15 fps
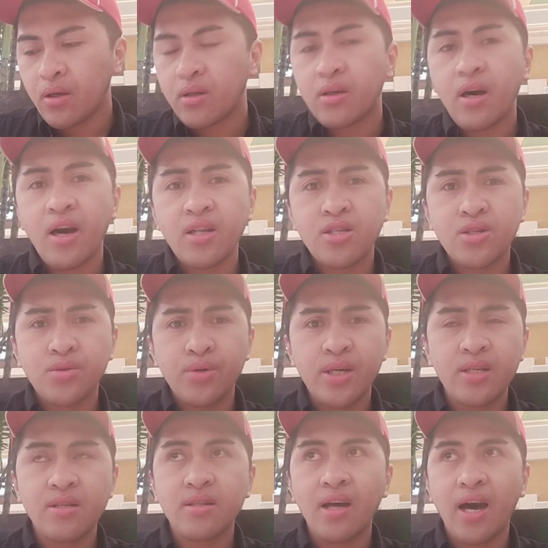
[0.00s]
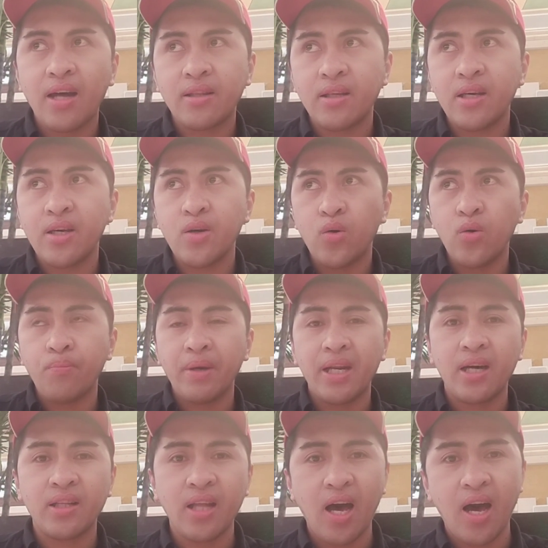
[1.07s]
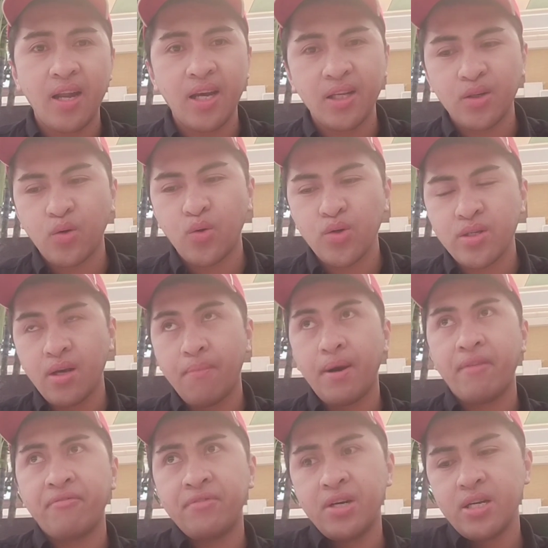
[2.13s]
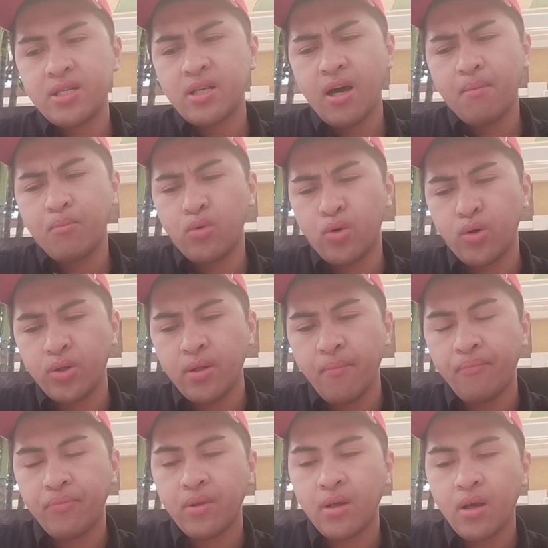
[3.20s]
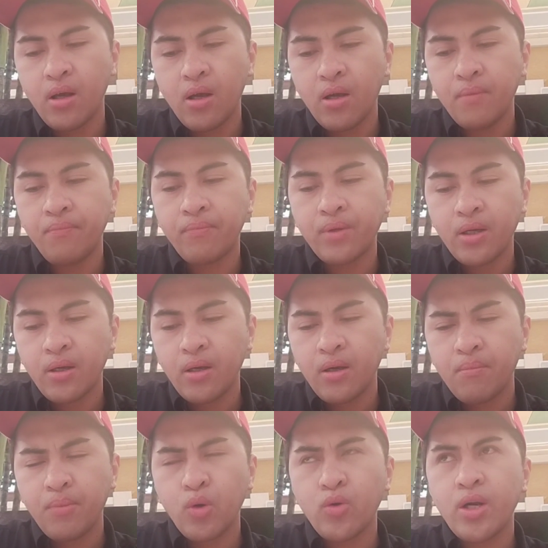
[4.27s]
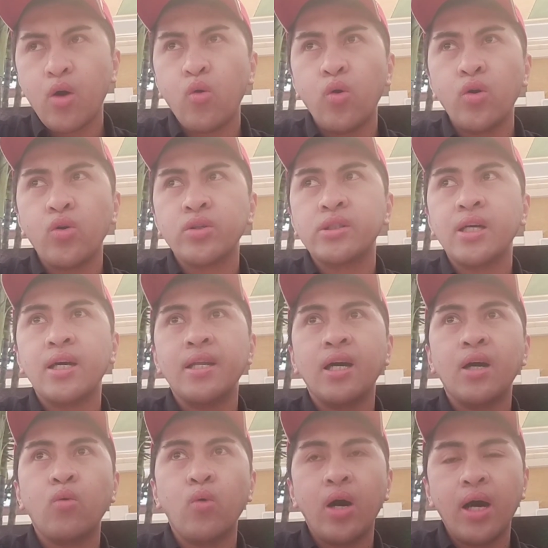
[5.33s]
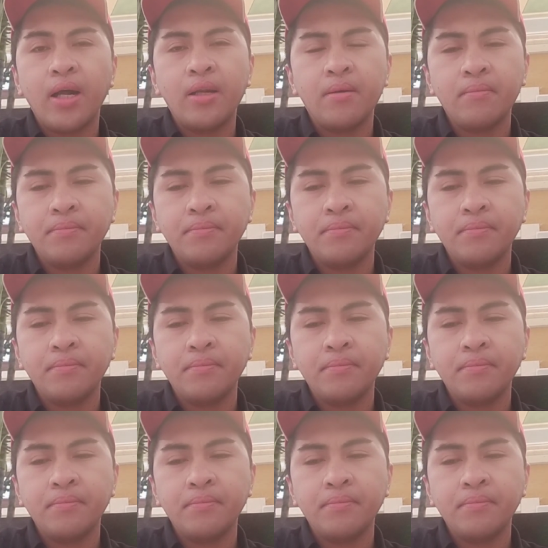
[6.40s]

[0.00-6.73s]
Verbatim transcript: kahit stress dati yung pinagdaanan ko sa first abroad pero nahulog siya na kuan